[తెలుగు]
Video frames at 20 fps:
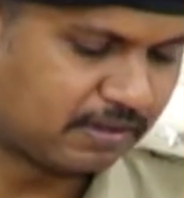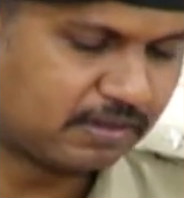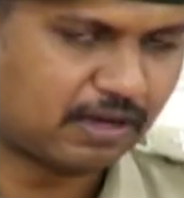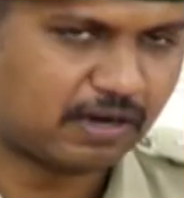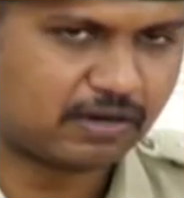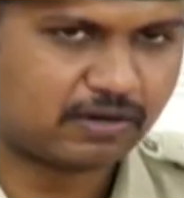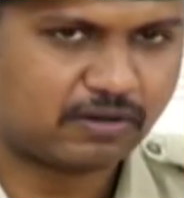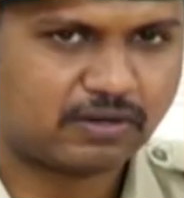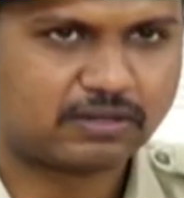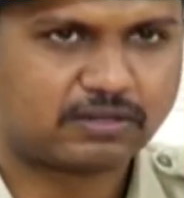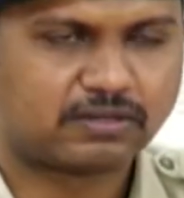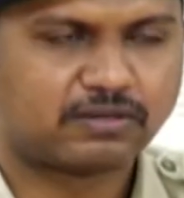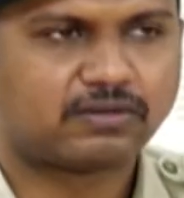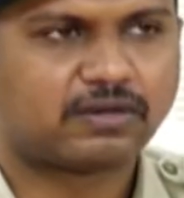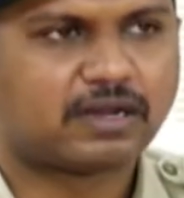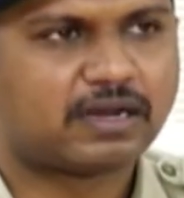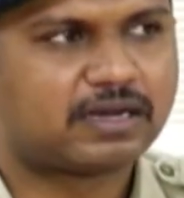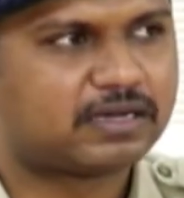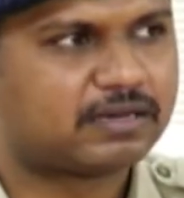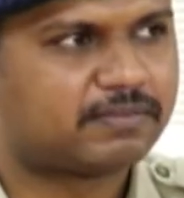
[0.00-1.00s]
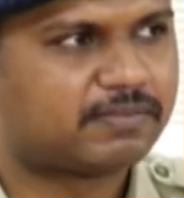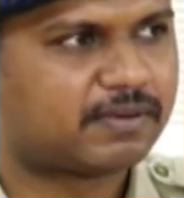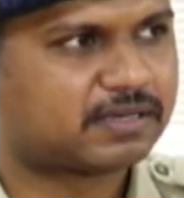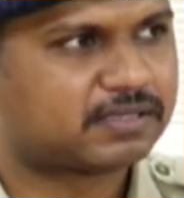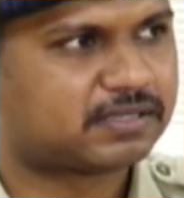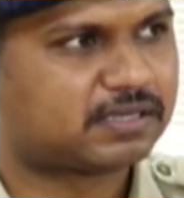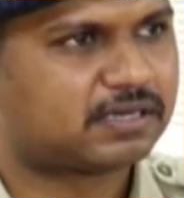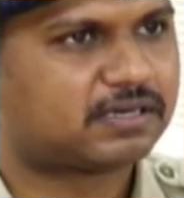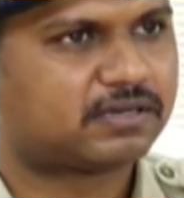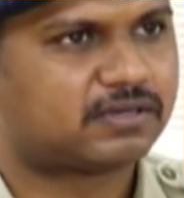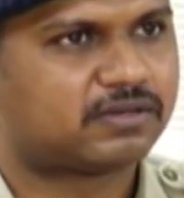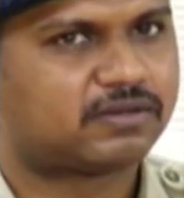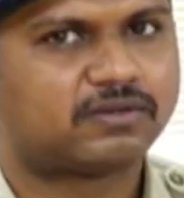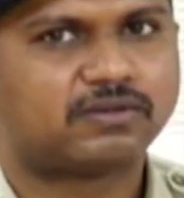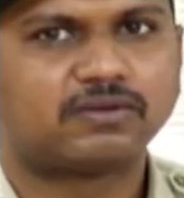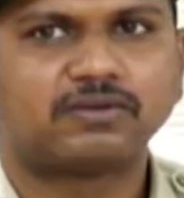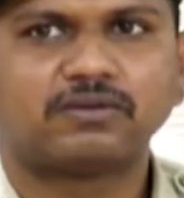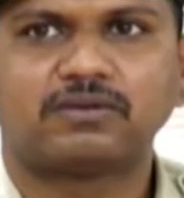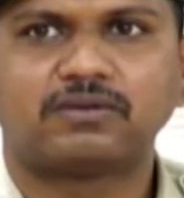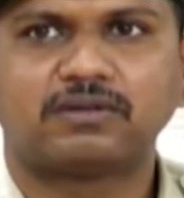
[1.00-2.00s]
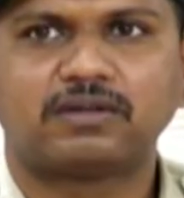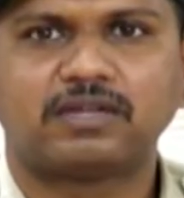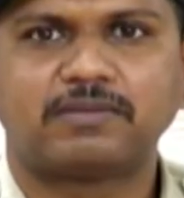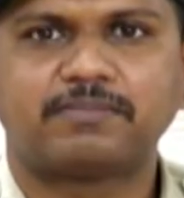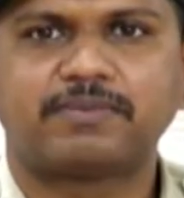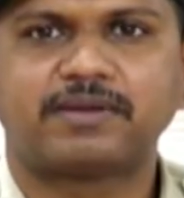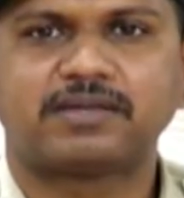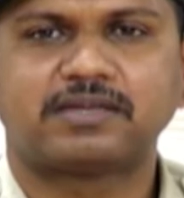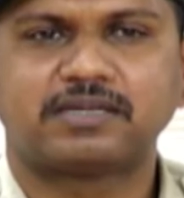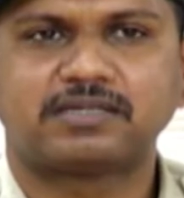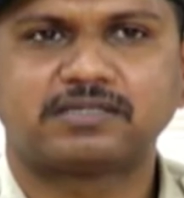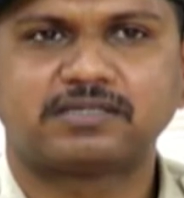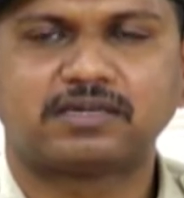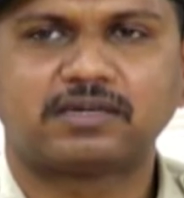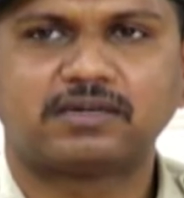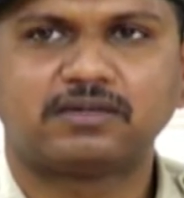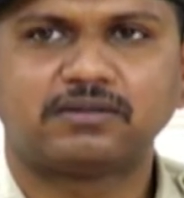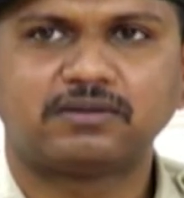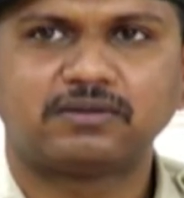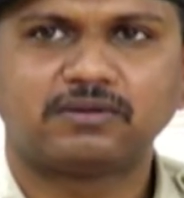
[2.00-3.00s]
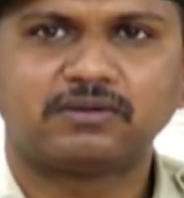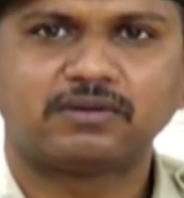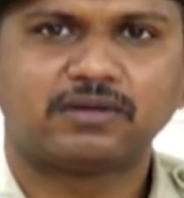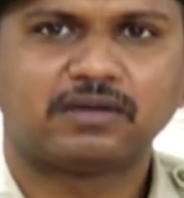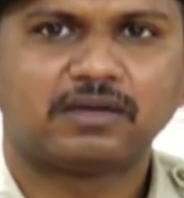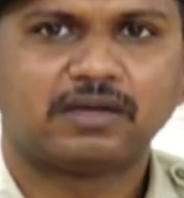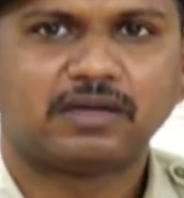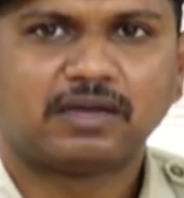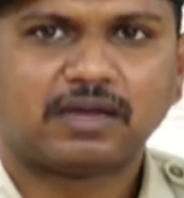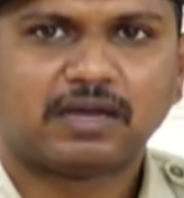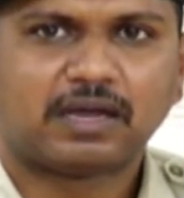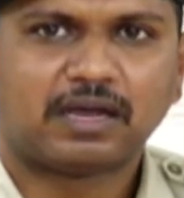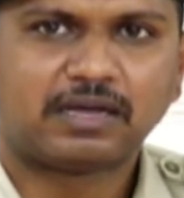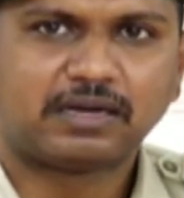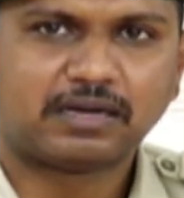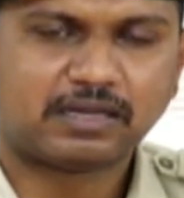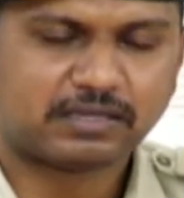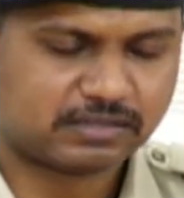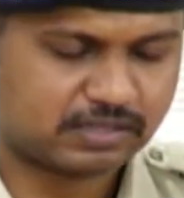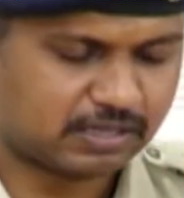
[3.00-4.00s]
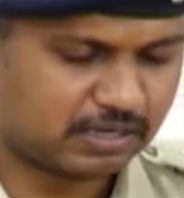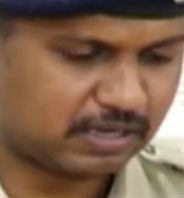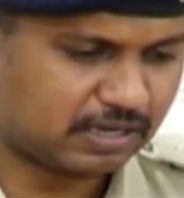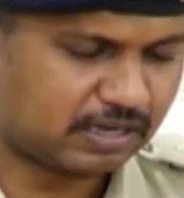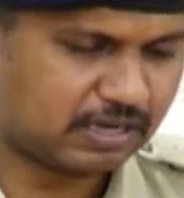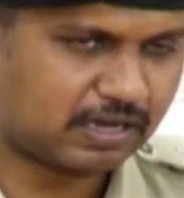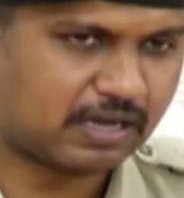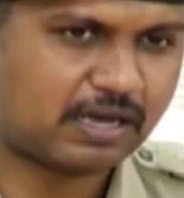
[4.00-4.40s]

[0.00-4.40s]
దాంట్లో ఇతను నైంటీ పర్సెంట్ రీపే చేశాడు అయినా సరే